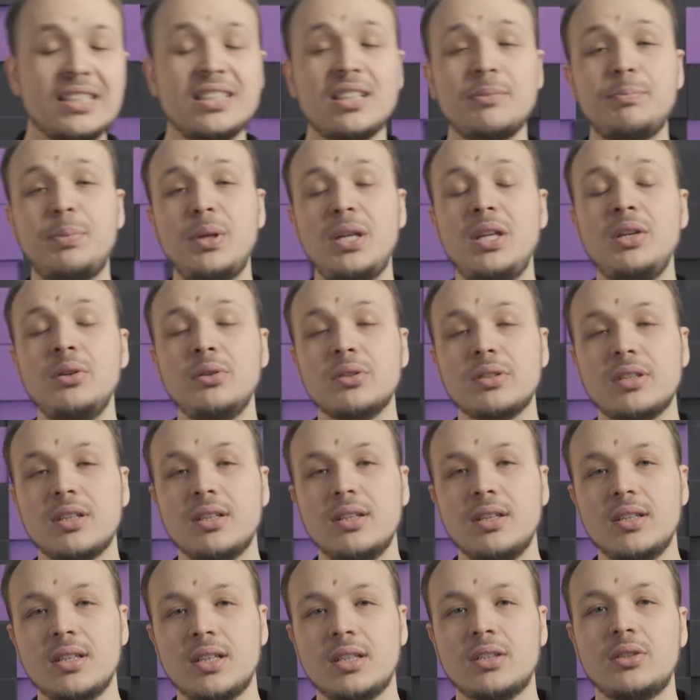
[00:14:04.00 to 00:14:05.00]
Этот период,
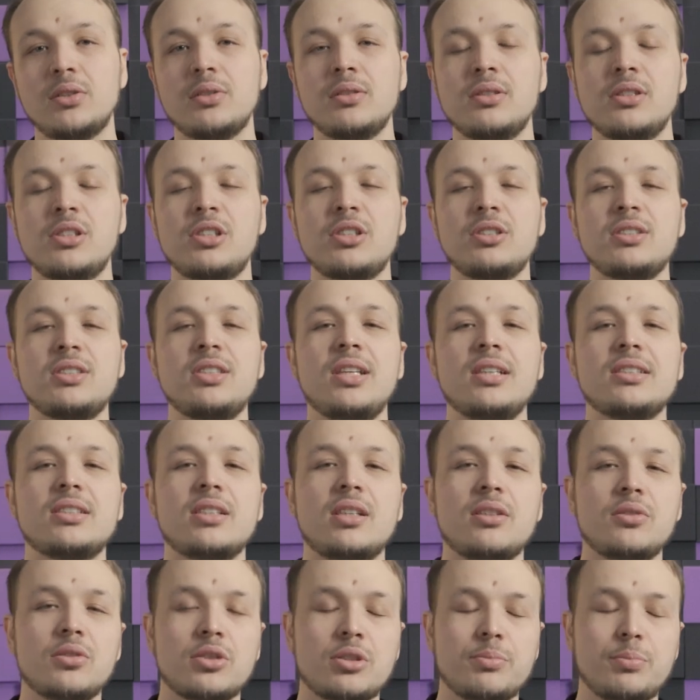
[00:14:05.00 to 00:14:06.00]
который начался
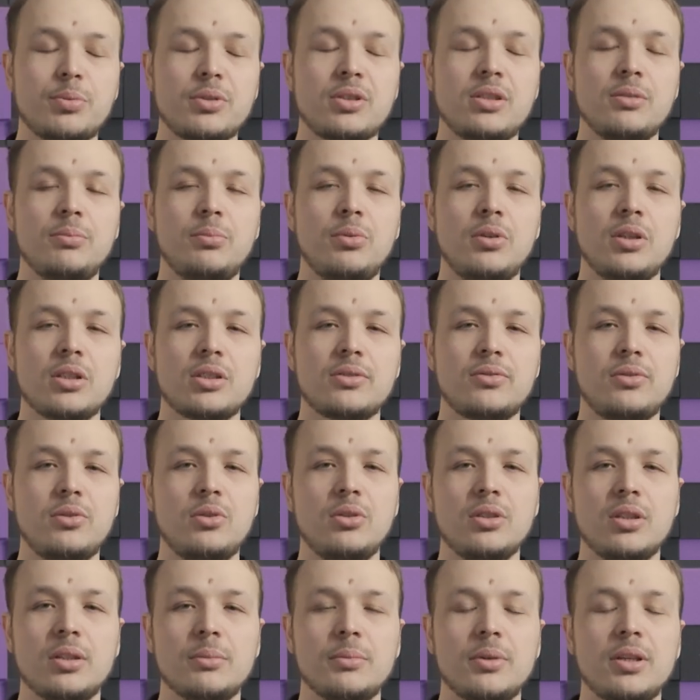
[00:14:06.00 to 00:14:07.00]
сразу же после боя с
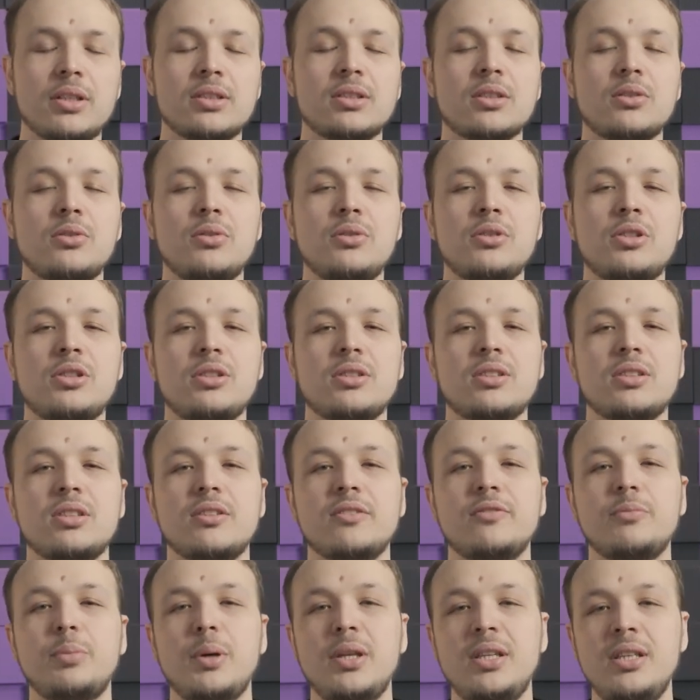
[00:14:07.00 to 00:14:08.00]
Флойдом и
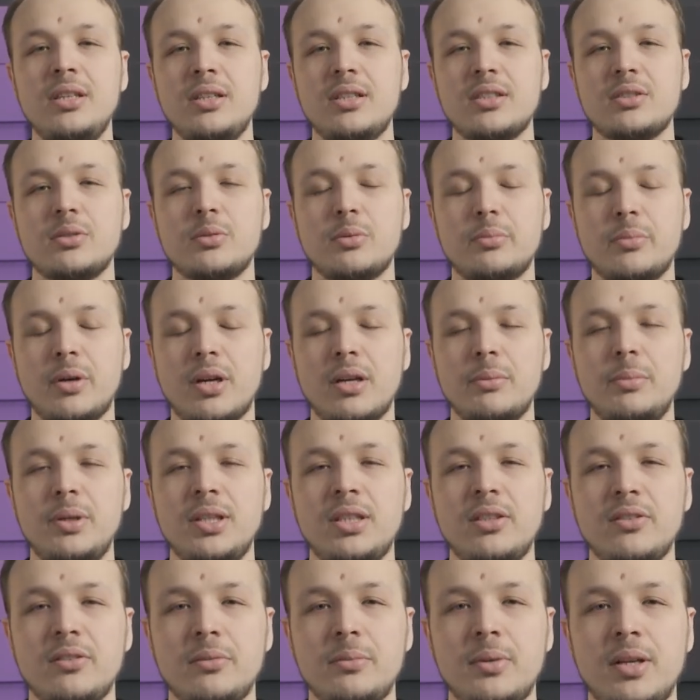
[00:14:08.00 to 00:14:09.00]
закончился в поединке с
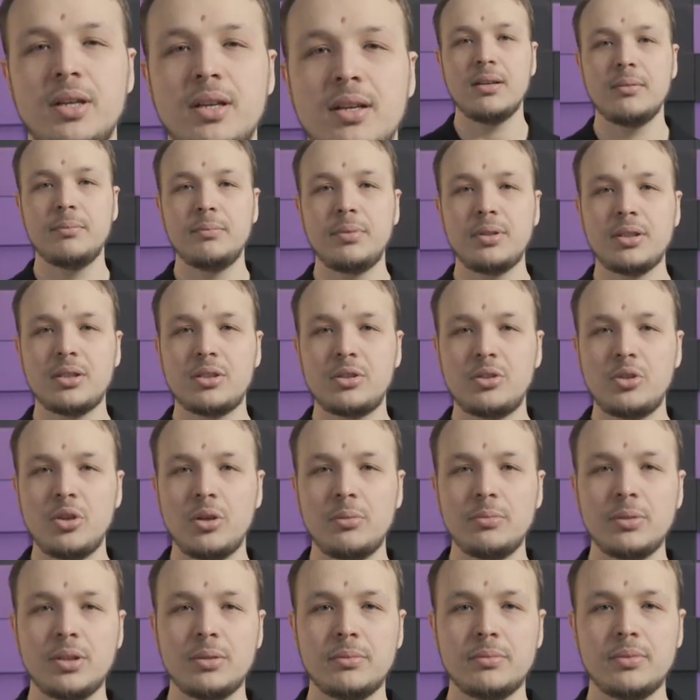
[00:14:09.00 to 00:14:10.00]
Нурмагомедовым, был
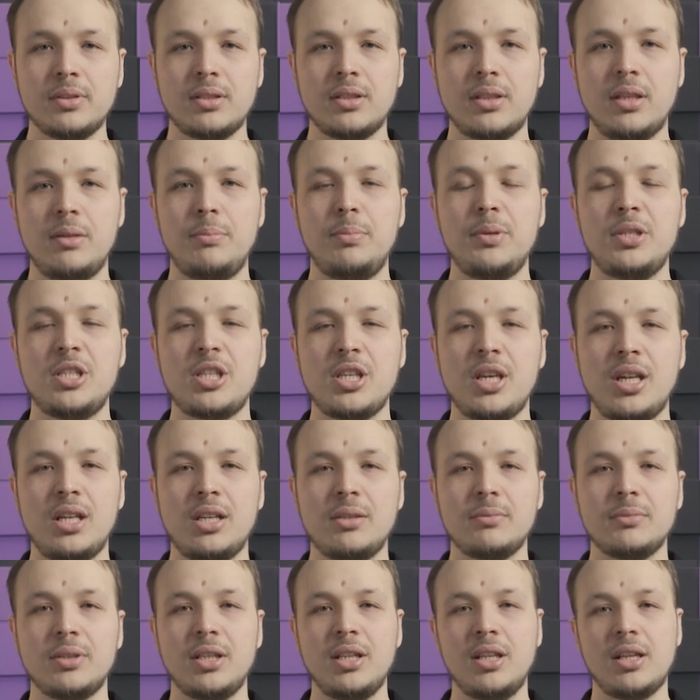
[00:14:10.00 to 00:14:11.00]
темным и
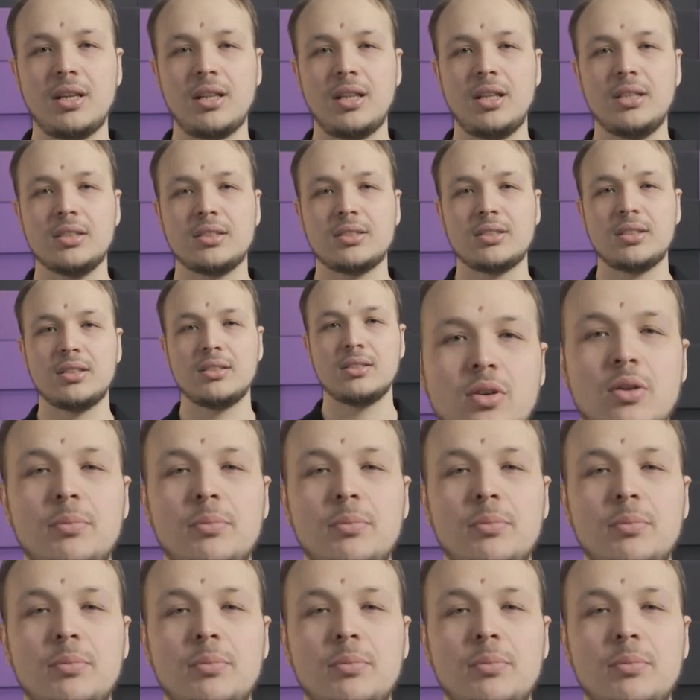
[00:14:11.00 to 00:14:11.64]
печальным для ирландца.